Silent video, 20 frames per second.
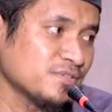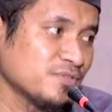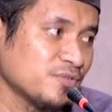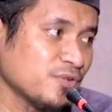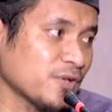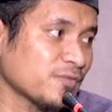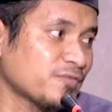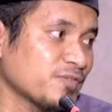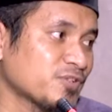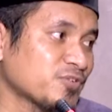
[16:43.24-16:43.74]

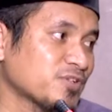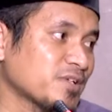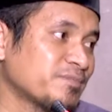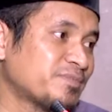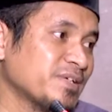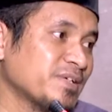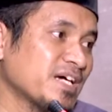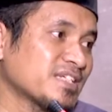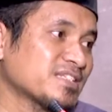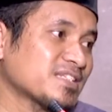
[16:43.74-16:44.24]
Urf itu
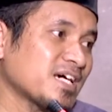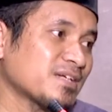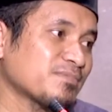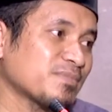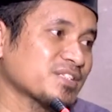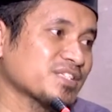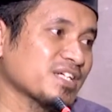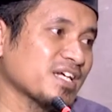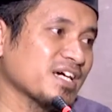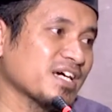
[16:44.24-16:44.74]
kebiasaan
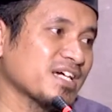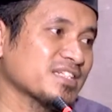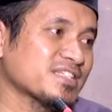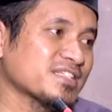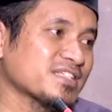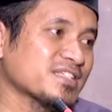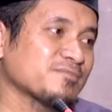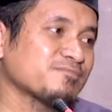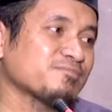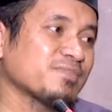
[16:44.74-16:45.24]
masyarakat
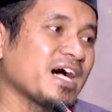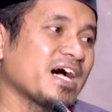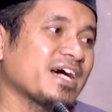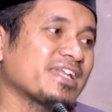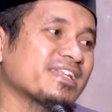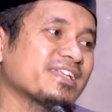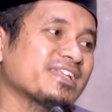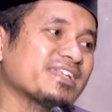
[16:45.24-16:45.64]
setempat.